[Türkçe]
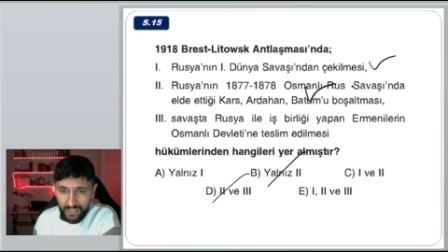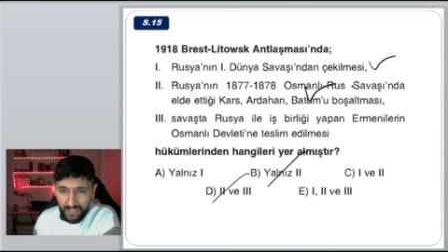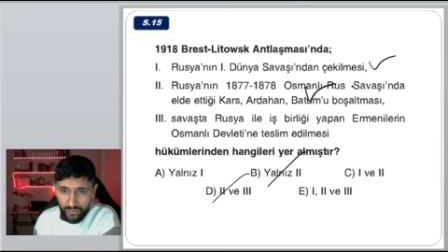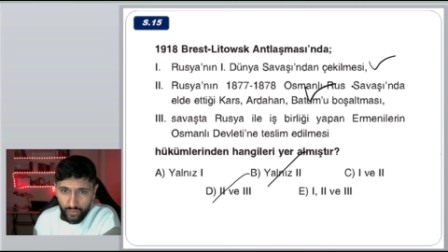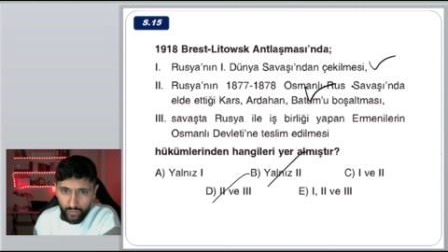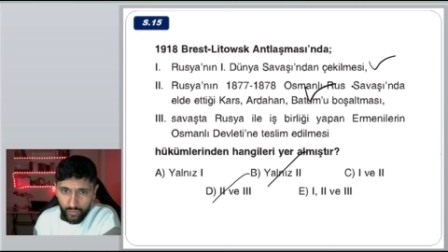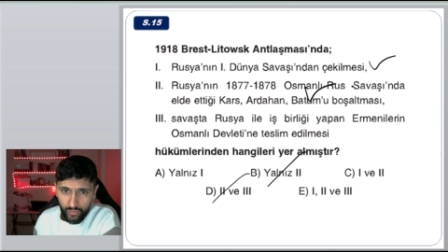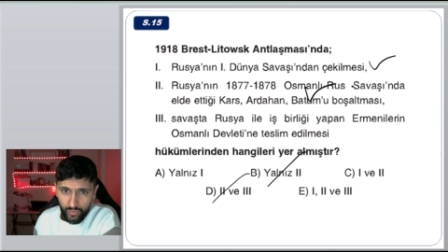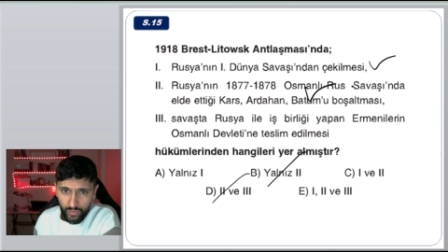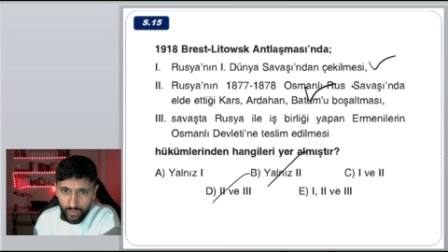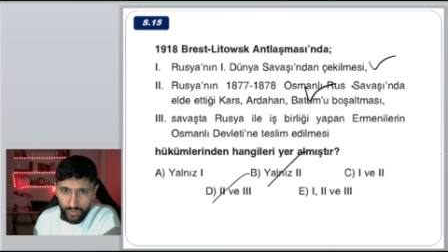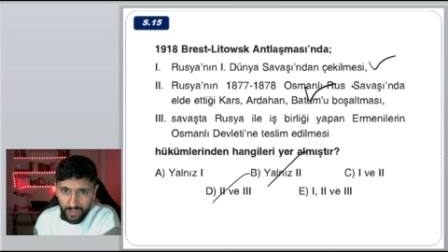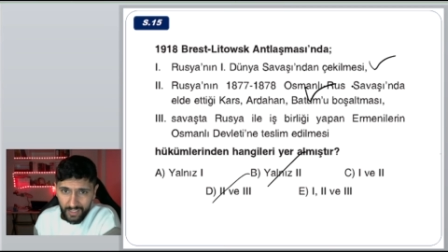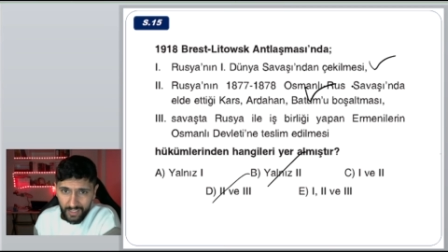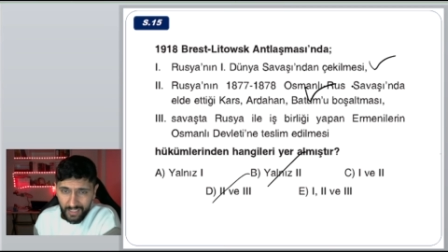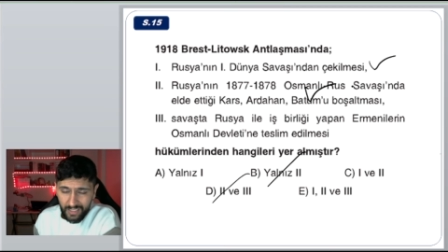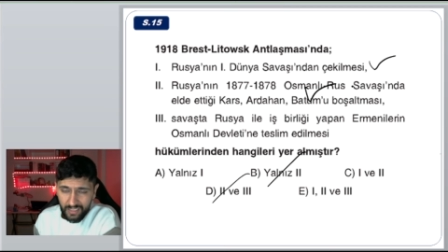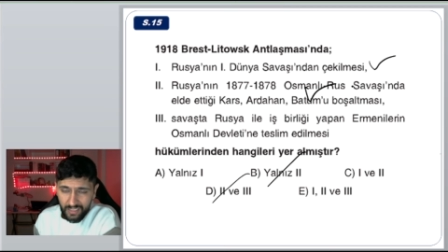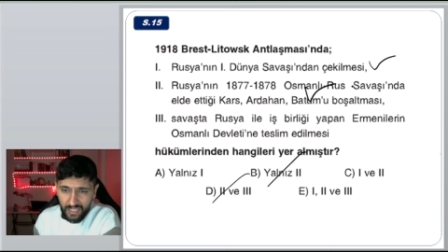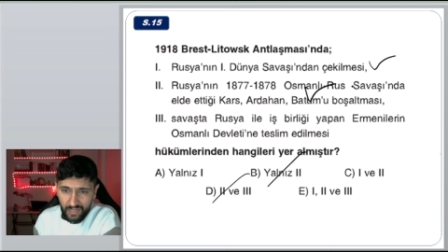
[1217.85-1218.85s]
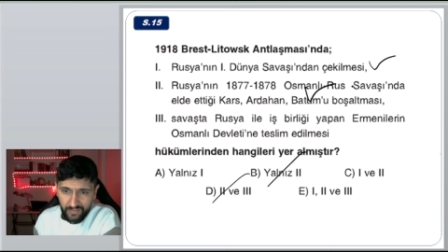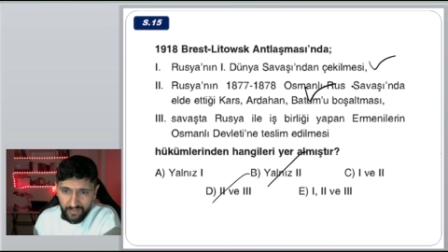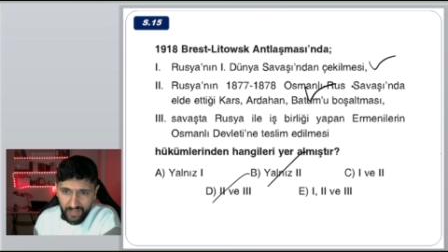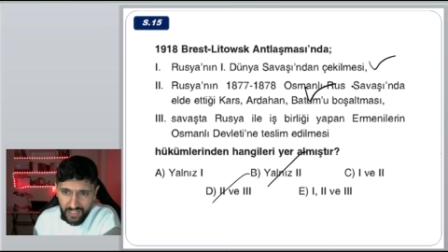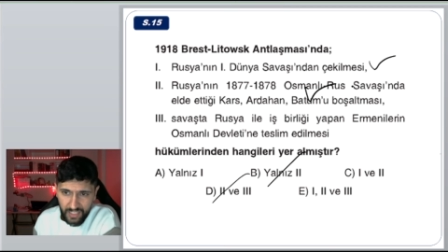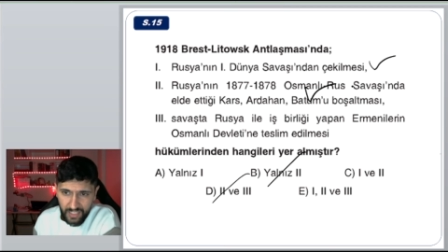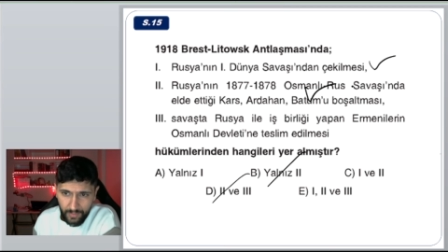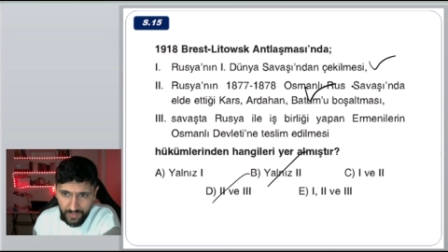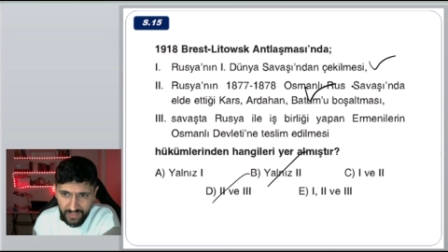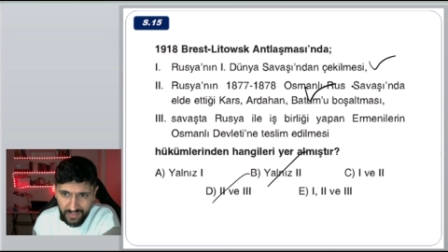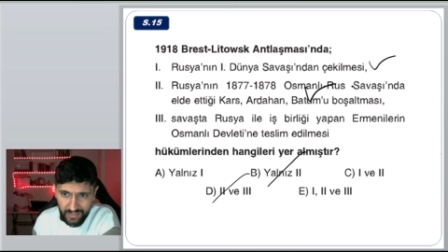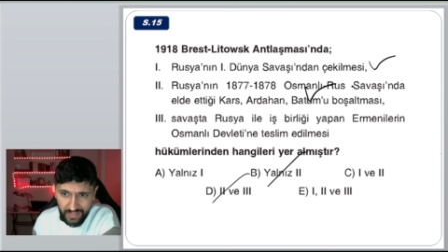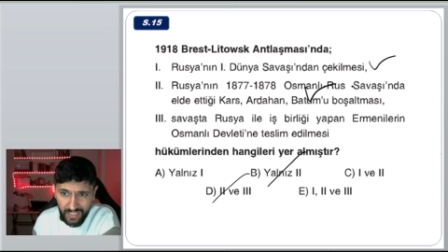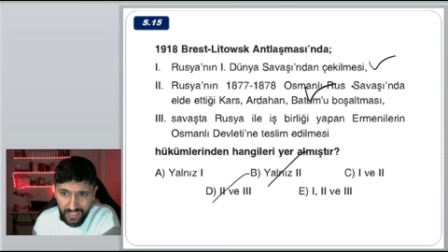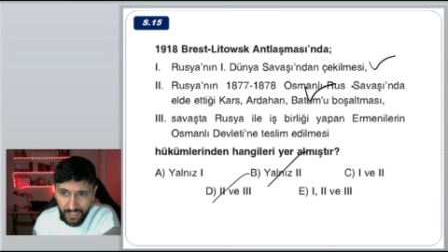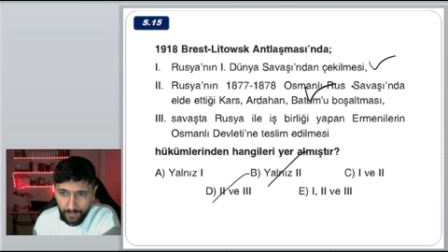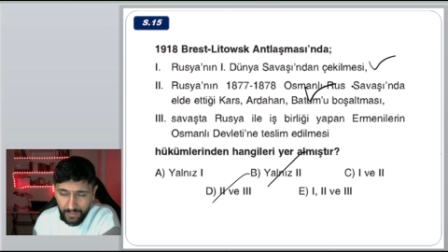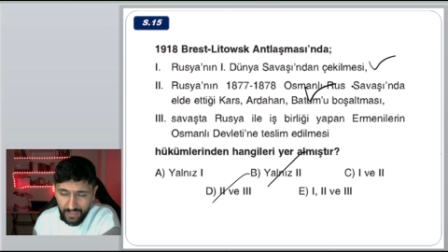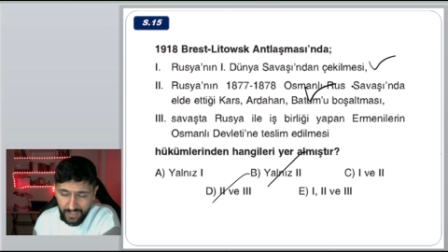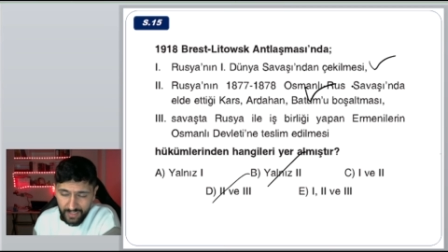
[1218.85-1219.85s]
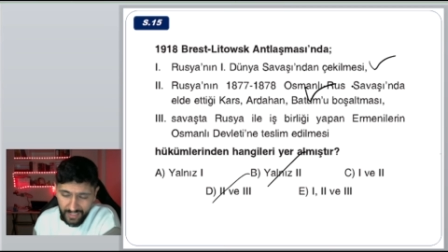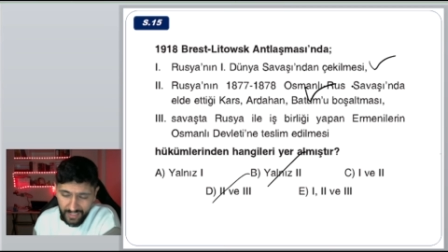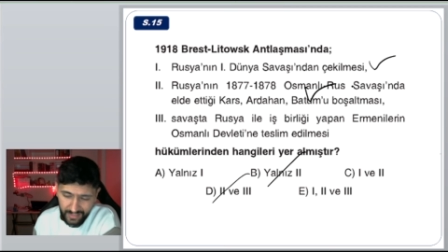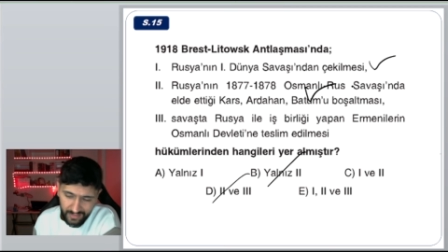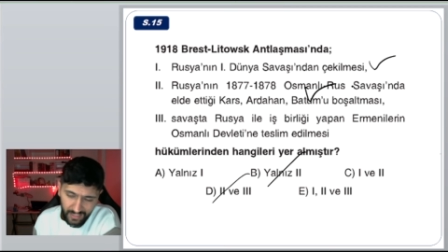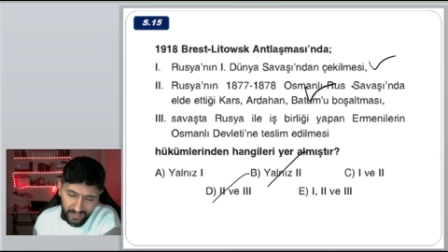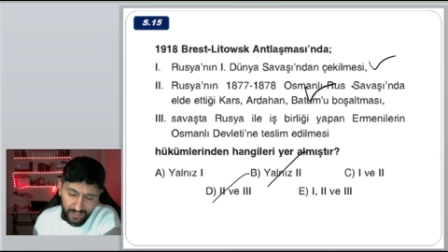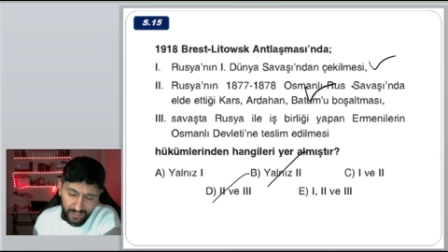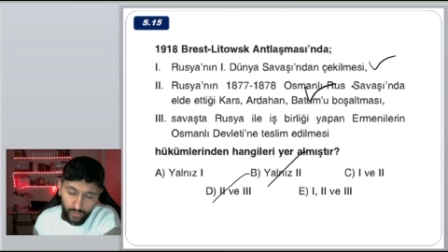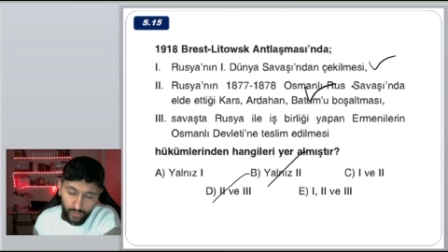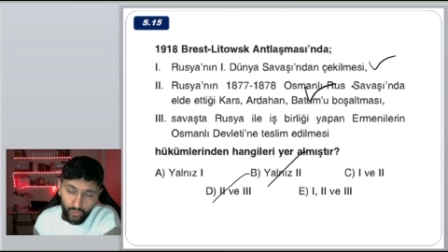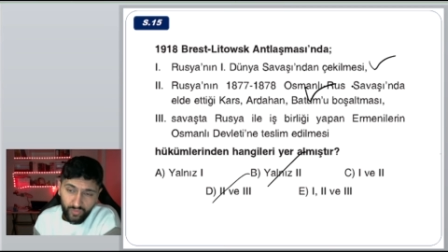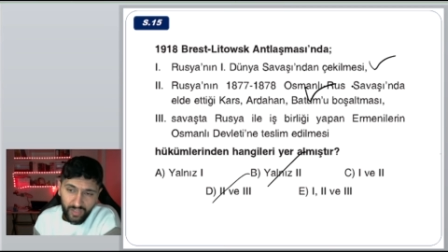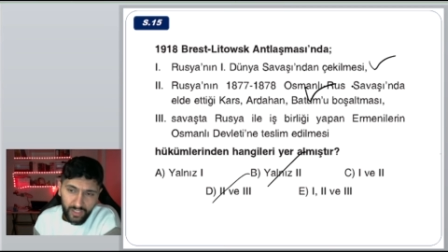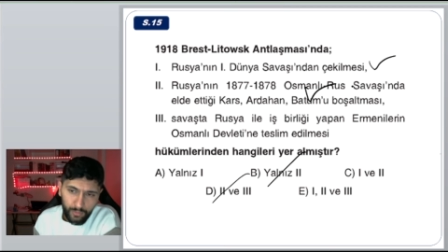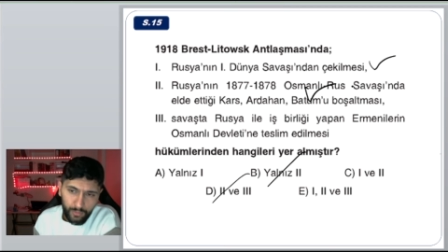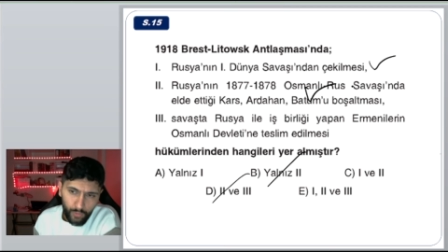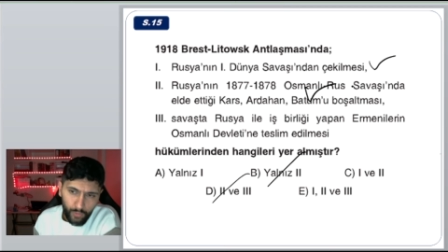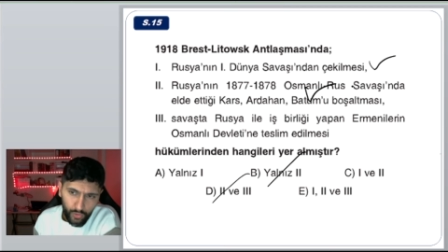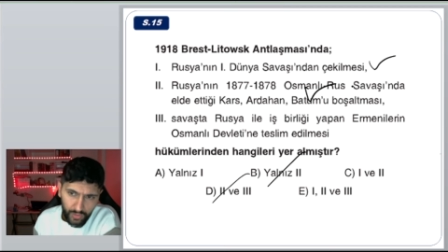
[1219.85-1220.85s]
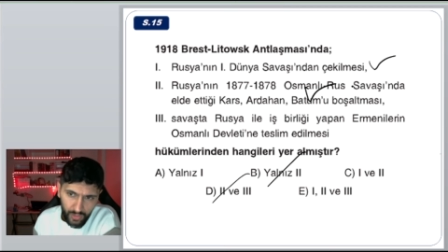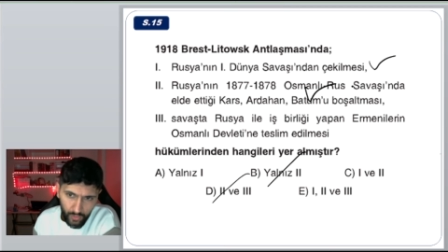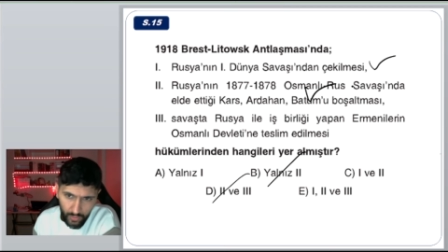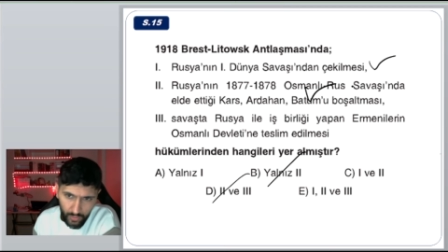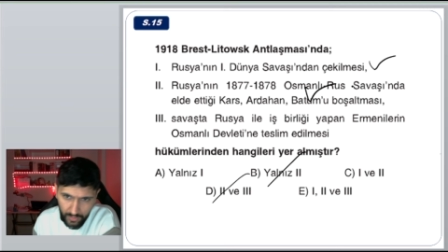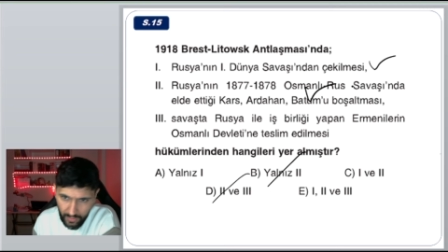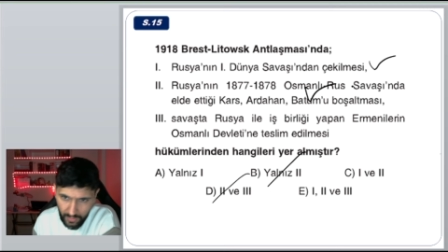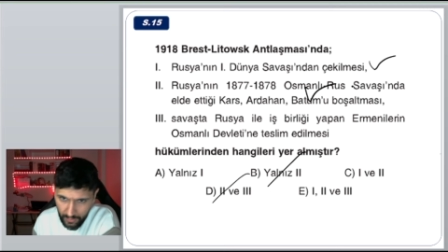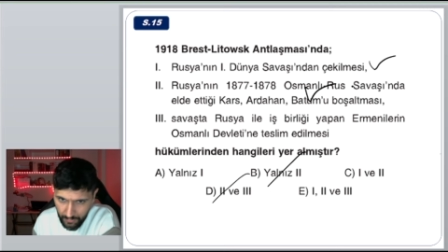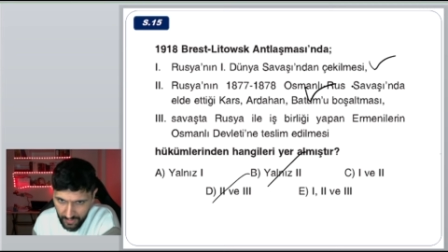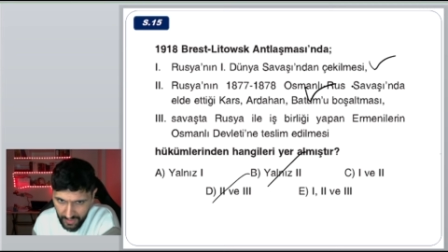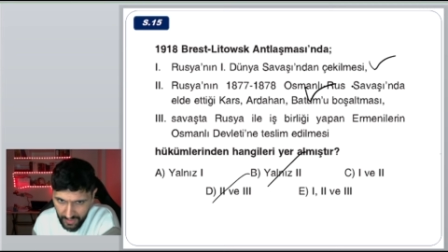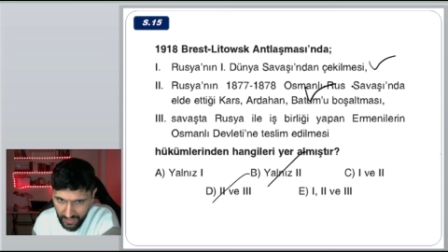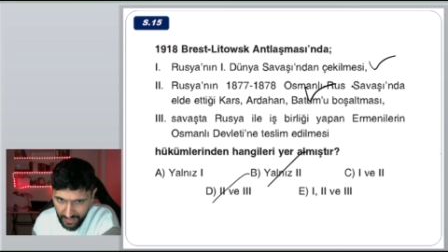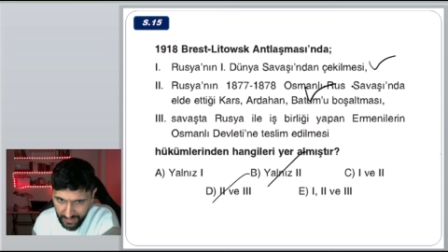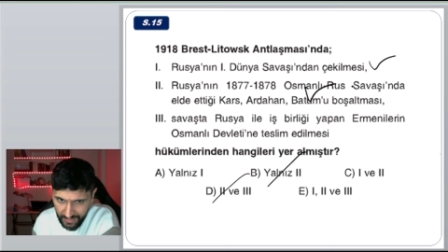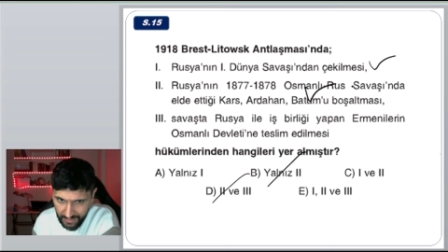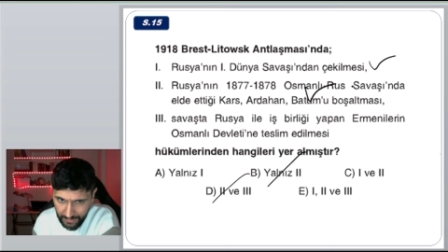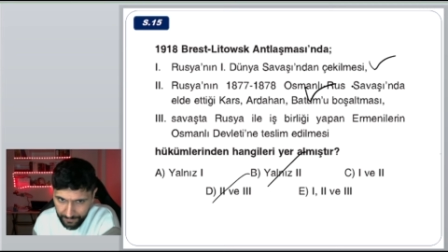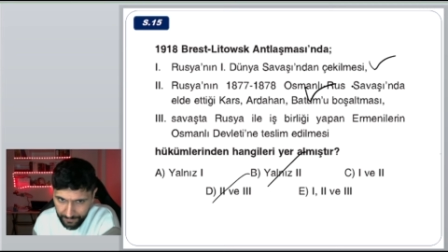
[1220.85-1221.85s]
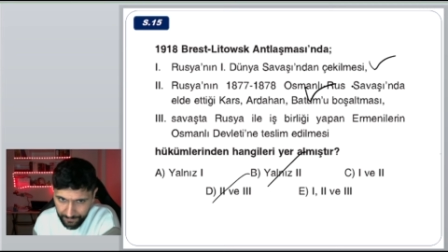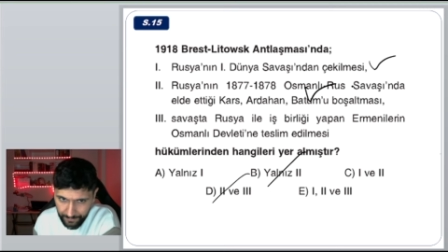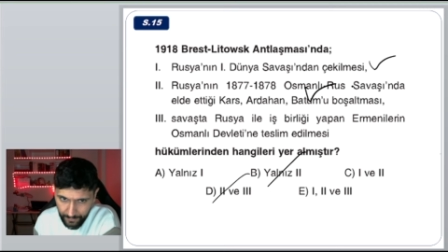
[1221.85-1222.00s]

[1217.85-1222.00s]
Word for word: Çünkü Kafkas cephesinde Ermeniler zaten güvenli bölgeye gönderilmişlerdi.